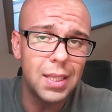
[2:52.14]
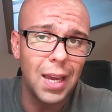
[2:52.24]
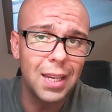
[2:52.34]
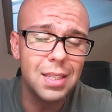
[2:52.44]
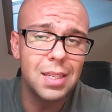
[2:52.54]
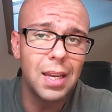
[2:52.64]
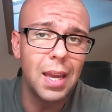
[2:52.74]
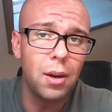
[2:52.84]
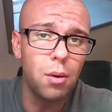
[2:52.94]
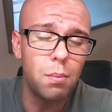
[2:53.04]
Tex
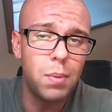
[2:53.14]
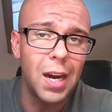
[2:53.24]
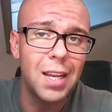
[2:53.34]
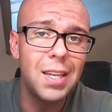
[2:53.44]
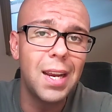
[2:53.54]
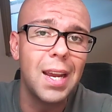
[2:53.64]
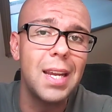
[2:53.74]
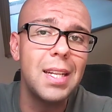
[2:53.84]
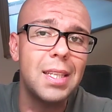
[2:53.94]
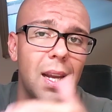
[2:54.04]
e compagni che
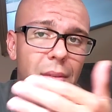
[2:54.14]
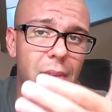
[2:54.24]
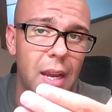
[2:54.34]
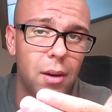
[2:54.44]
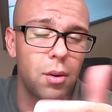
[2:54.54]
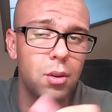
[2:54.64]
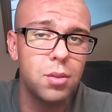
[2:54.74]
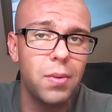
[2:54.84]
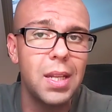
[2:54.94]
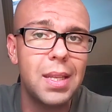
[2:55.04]
intervengono
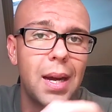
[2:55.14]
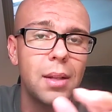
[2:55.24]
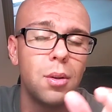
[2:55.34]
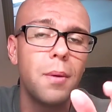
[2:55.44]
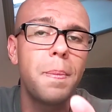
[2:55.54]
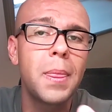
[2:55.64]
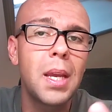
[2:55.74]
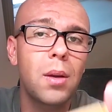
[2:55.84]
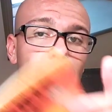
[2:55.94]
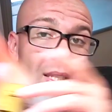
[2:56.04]
sventando
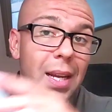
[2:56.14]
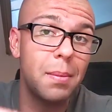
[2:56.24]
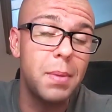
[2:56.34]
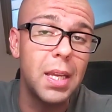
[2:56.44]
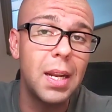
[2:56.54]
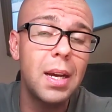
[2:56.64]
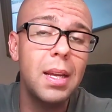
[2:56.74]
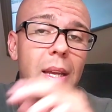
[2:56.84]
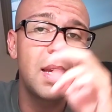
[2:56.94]
questa rapina